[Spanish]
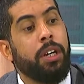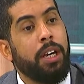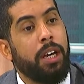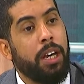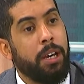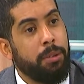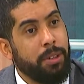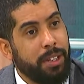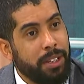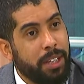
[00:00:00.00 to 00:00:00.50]

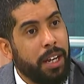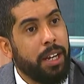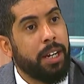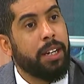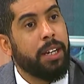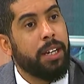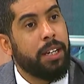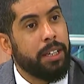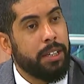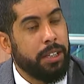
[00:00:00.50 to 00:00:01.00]
evitar
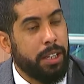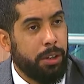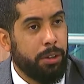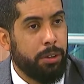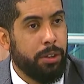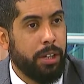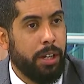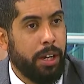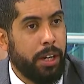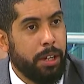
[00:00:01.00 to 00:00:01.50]
que el Estado
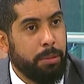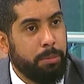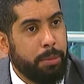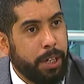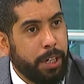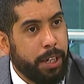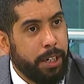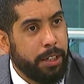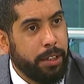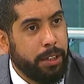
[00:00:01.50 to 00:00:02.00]
tenga que
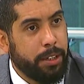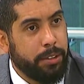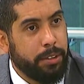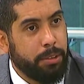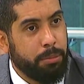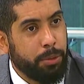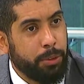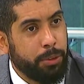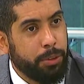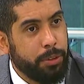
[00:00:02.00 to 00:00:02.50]
pagar ese
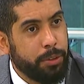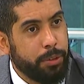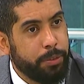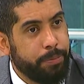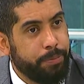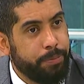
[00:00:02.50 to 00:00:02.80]
monto.